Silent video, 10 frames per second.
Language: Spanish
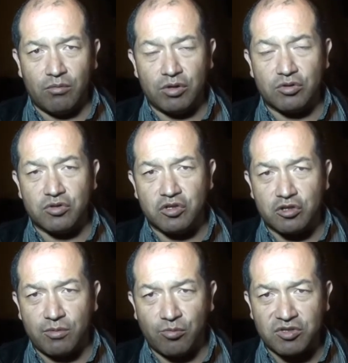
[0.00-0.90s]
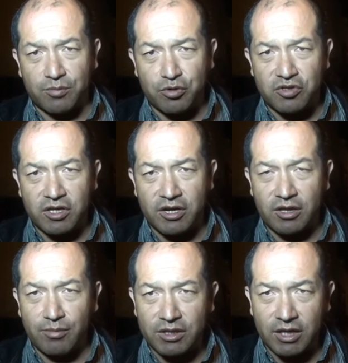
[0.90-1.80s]
Bueno, nosotros vamos a
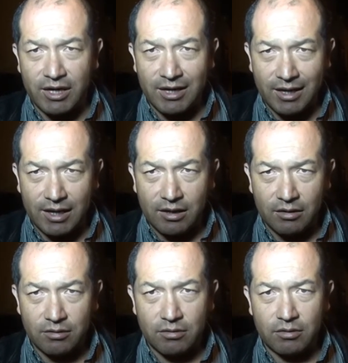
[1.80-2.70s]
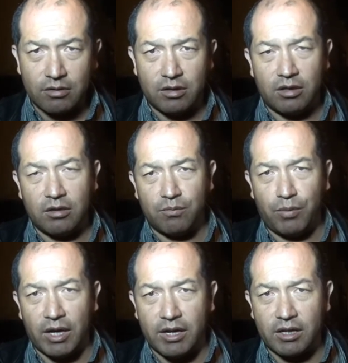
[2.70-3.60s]
proceder de manera legal eh,
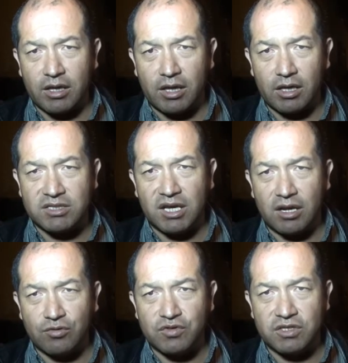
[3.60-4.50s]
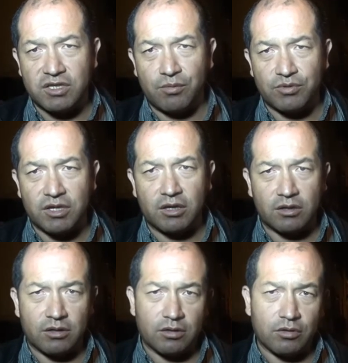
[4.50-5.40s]
para que sea la justicia pues
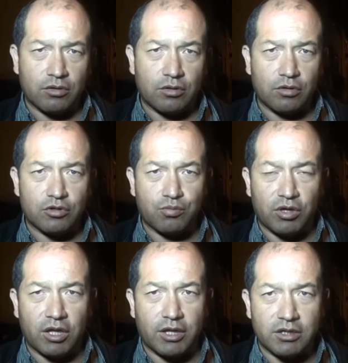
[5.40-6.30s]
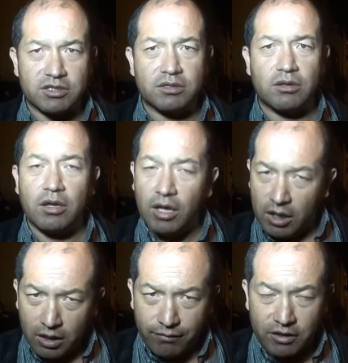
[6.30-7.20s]
quien... Lo van a denunciar.
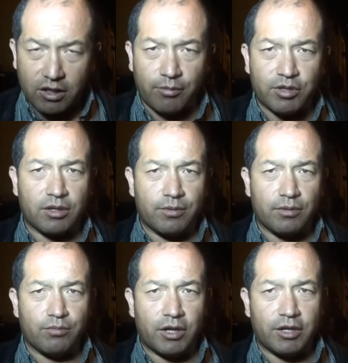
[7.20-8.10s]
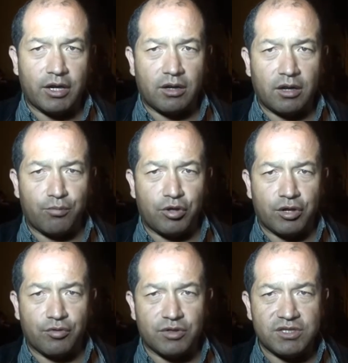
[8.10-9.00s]
Efectivamente, va a ir al,
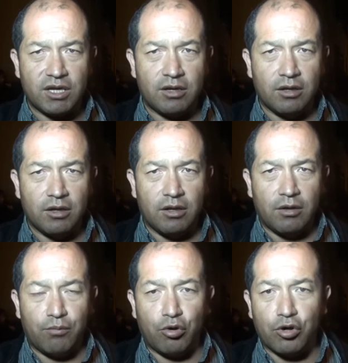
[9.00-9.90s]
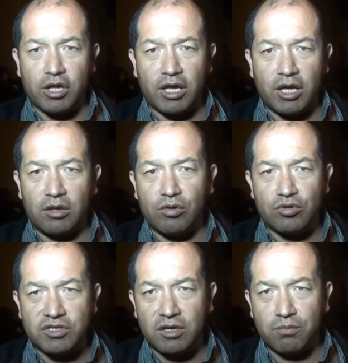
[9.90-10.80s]
Poder Judicial porque
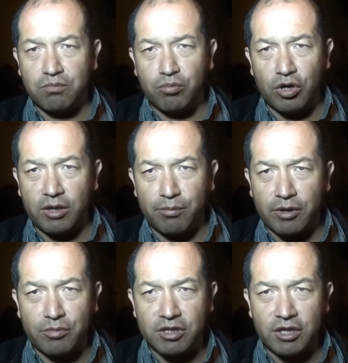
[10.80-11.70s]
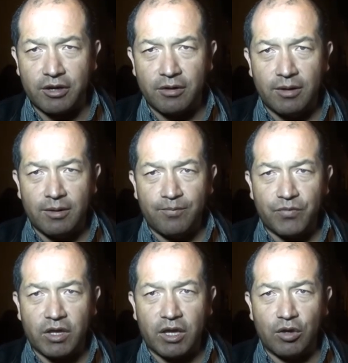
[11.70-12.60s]
no se puede permitir
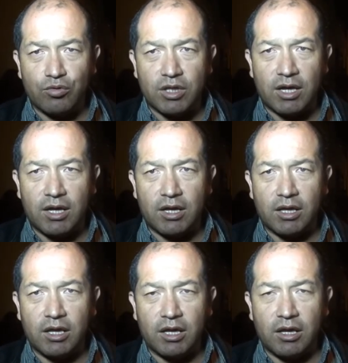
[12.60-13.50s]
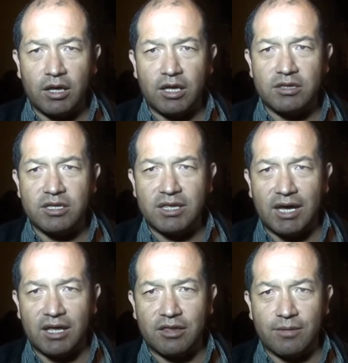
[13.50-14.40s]
que una eh,
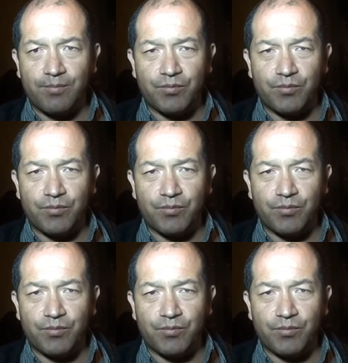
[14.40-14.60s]
entidad